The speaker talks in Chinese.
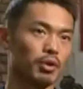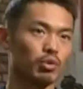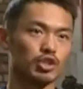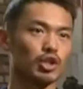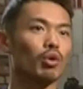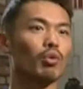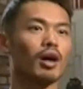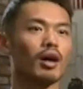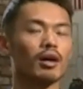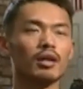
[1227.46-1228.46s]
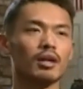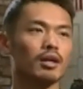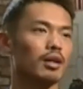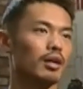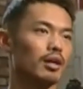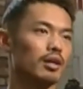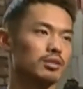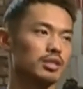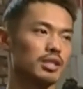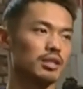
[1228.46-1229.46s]
弟们，包括成龙啊，
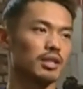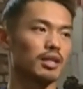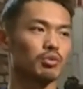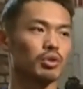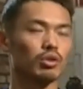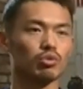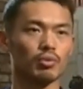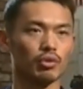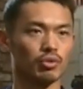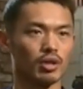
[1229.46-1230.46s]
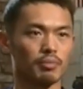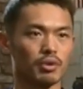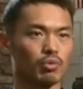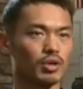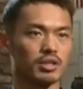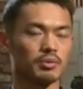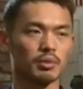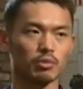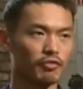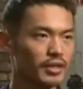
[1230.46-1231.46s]
啊，之前刚刚退役的杜鹏宇啊，包括
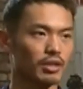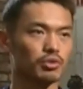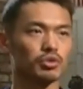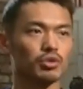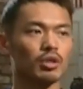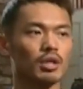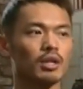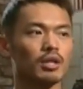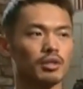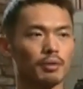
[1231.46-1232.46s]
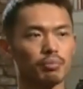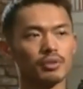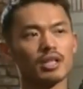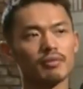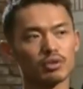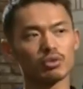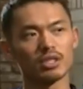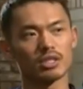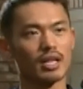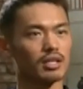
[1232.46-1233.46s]
王志云，他们都非常优秀。你不能因
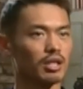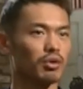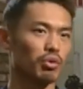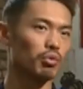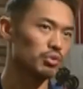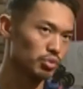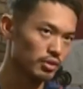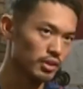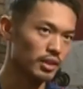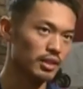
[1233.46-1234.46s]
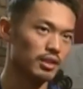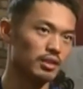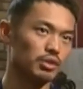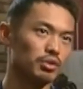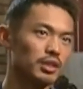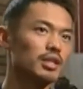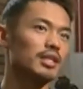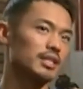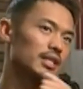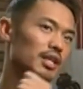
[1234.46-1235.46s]
为说你是两届奥运会冠军。你就
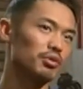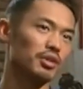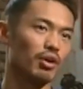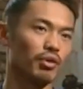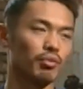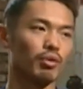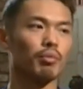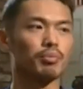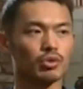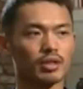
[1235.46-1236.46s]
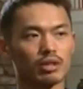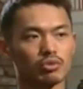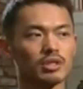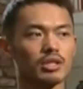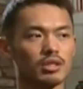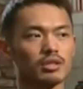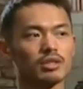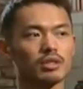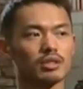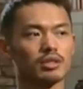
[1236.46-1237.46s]
一定能参加一六年奥运会。我必须要拿出自己
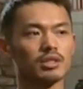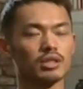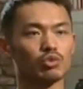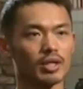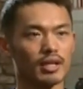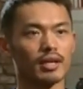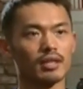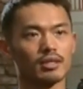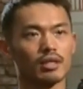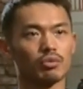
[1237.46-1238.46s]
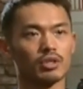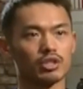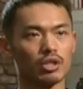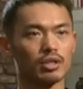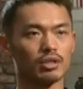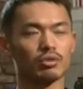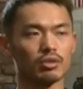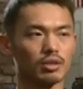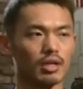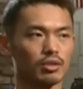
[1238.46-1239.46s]
真正的竞技状态，让我的教
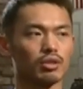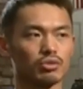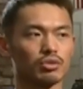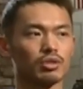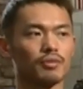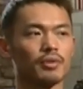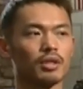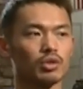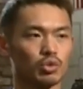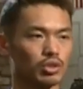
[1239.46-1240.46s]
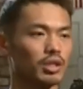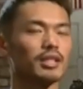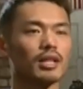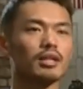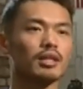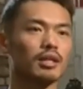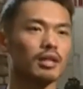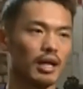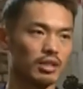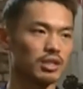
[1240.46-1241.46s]
练能够看到。就是选择林
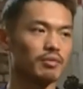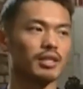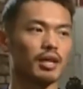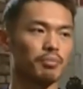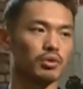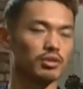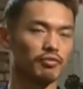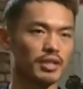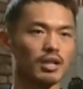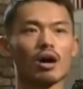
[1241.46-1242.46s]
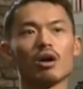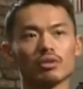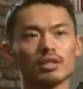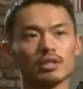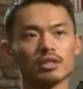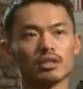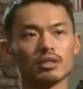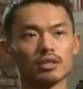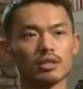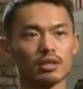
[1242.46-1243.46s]
丹，还是因为他保持非常好的
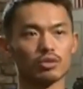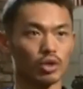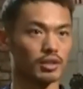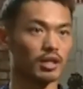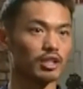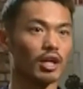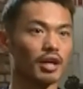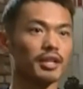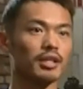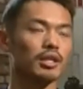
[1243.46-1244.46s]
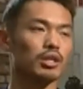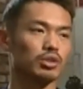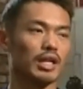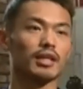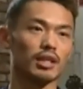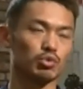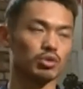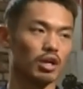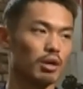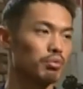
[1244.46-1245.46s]
一个呃状态和能力才
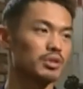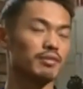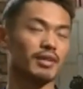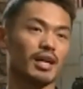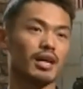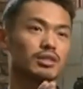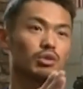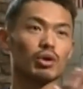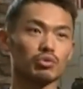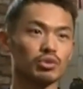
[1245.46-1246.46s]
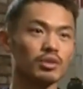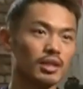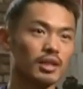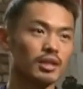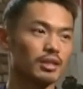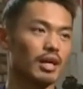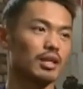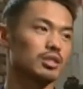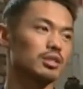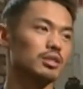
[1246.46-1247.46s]
让他去的，而不是因为他是冠军，
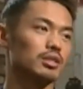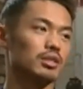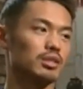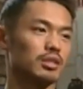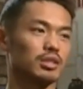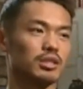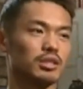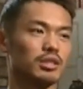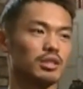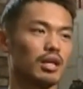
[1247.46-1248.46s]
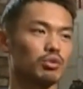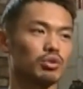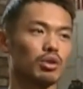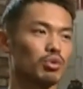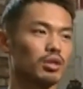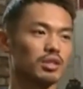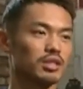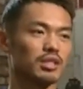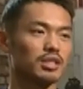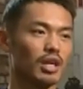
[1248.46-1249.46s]
他是是拿了多少
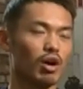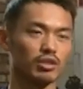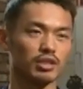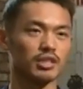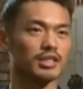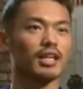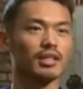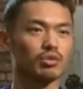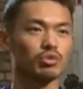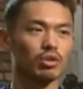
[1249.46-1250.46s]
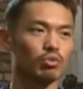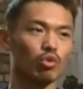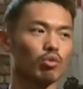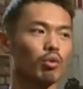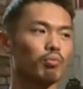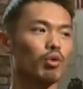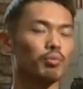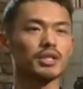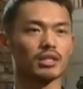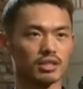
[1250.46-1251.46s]
多少的一些一些好的成绩才让他去的。我
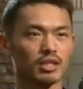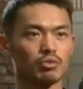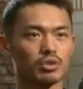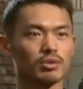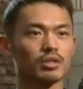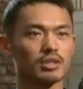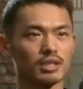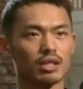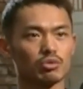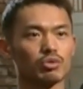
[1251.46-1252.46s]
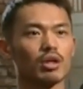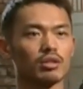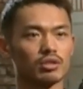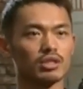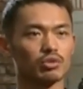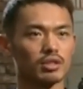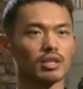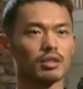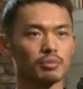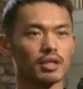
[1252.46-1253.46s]
我我不想是这样，我希望自己拿出最好的竞
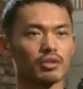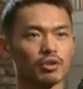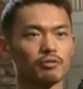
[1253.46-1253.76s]
技状态让他